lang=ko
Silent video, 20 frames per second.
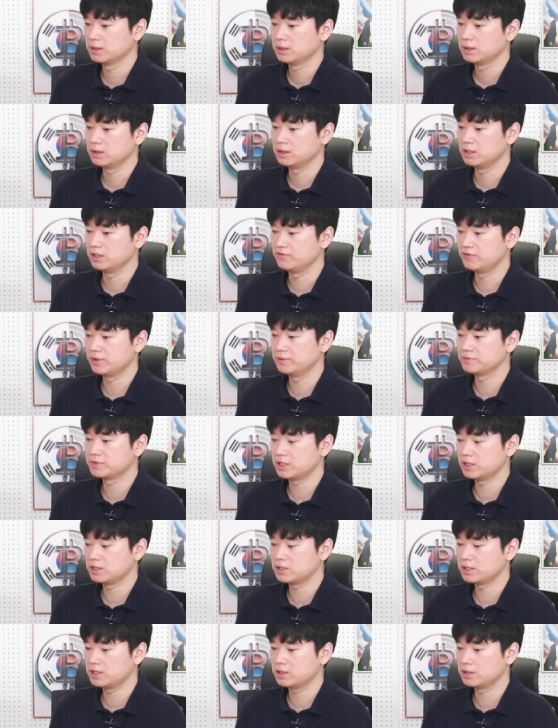이 이브이엠
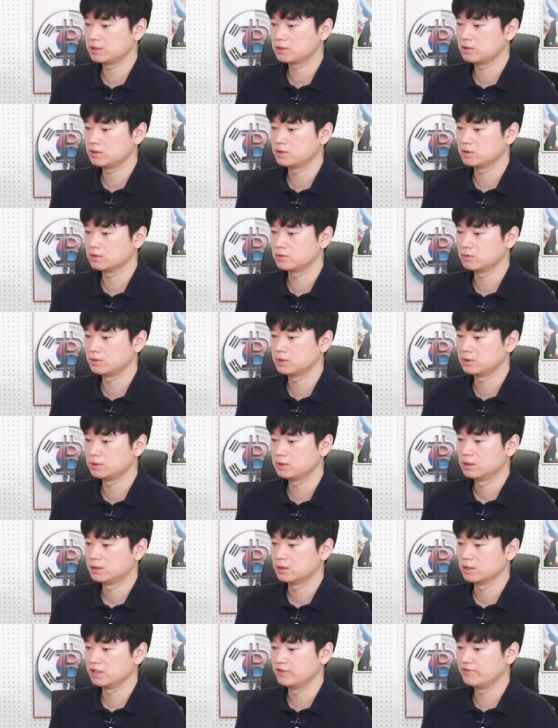사이드 체인 같은 경우에는
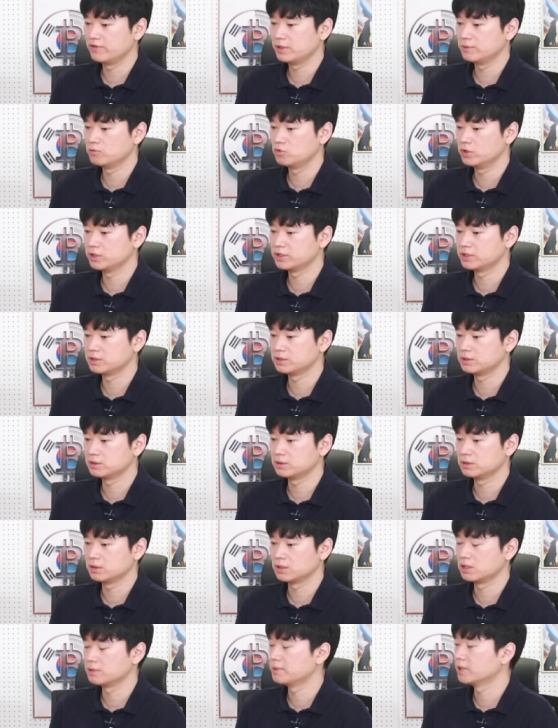이브이엠 오에스를
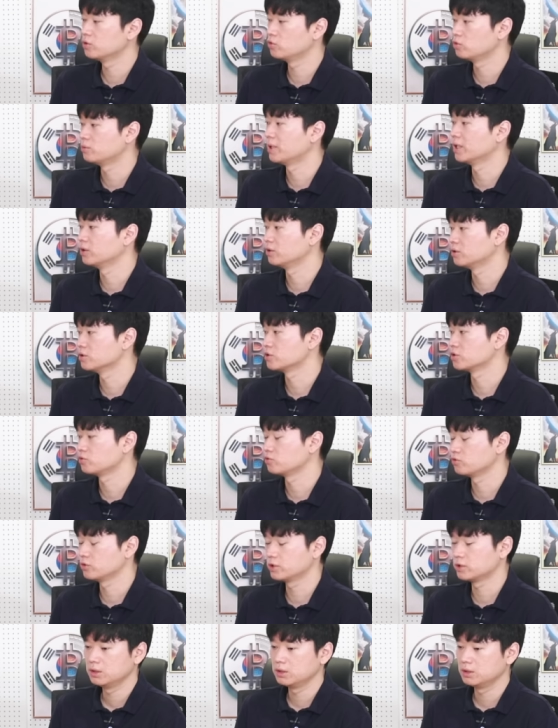기반으로
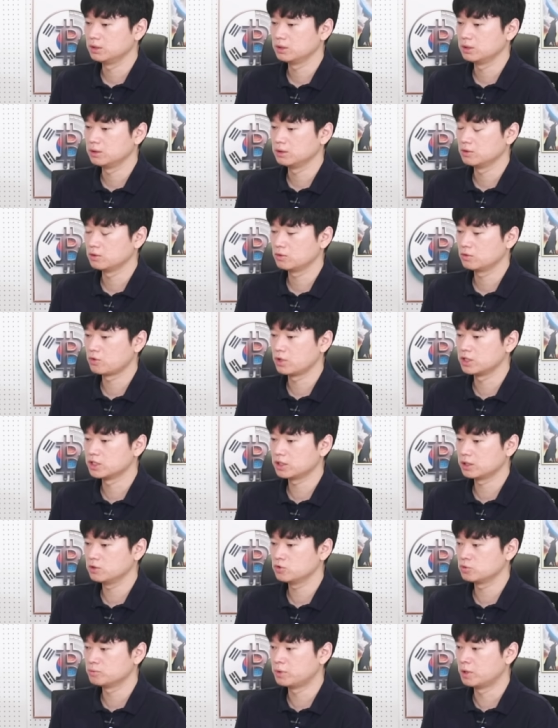만들어졌고요. 이 굉장히
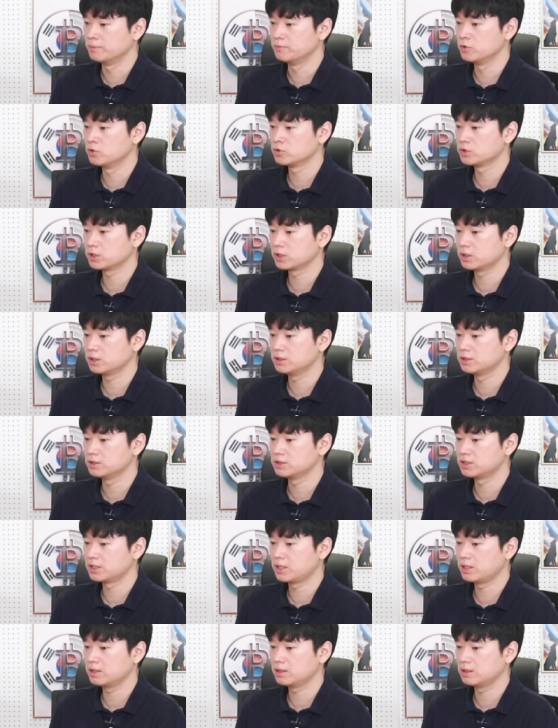좀 범용적인
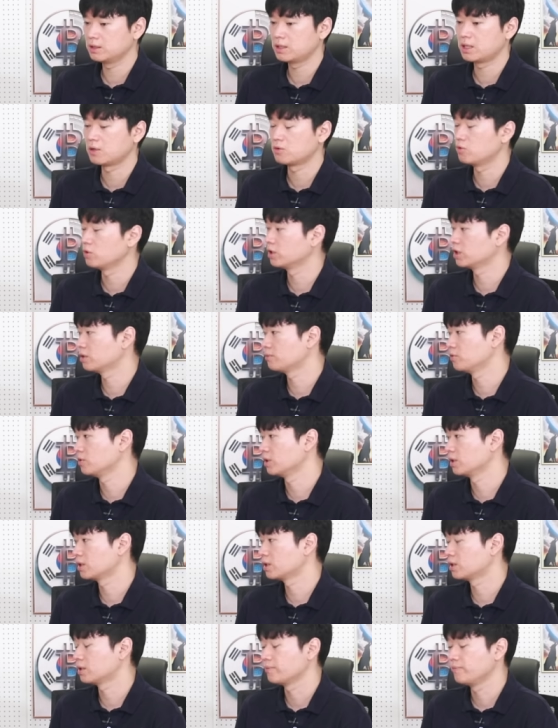스택을 갖고 있다
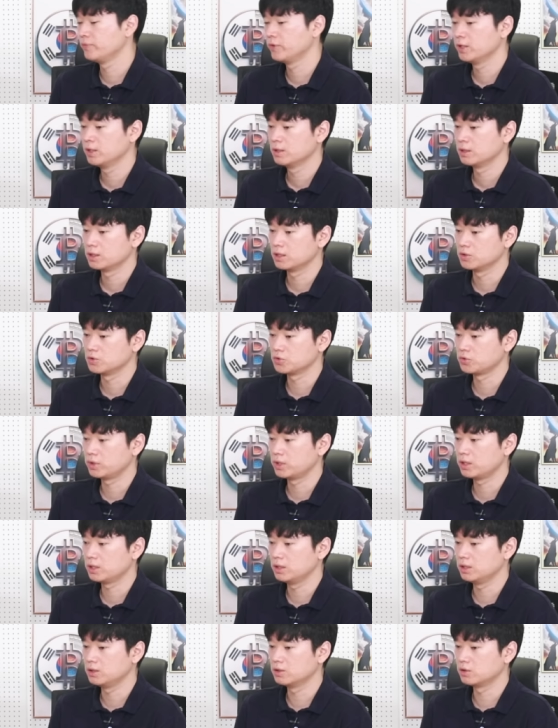보니까
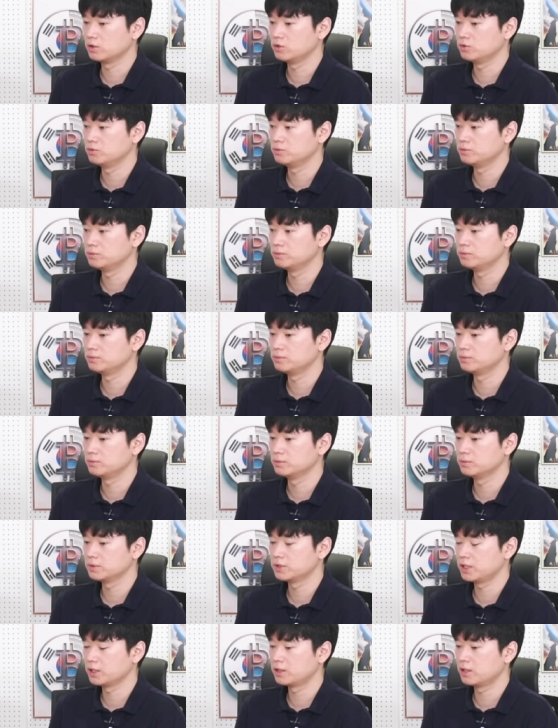기존의 이더리움
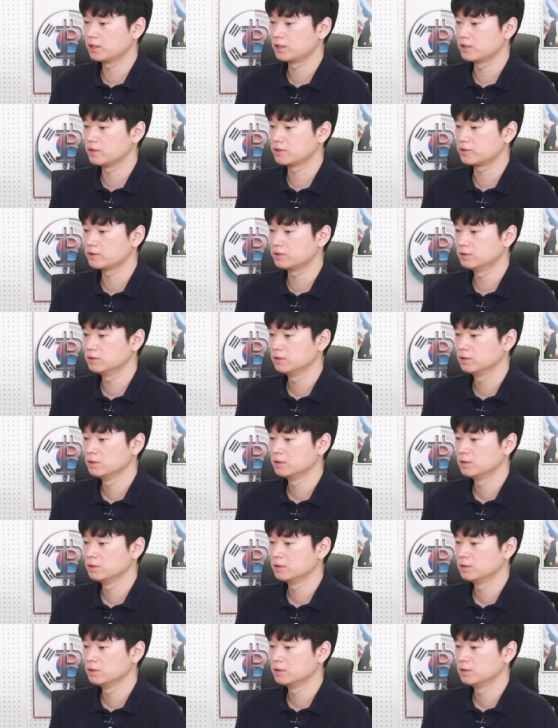생태계에서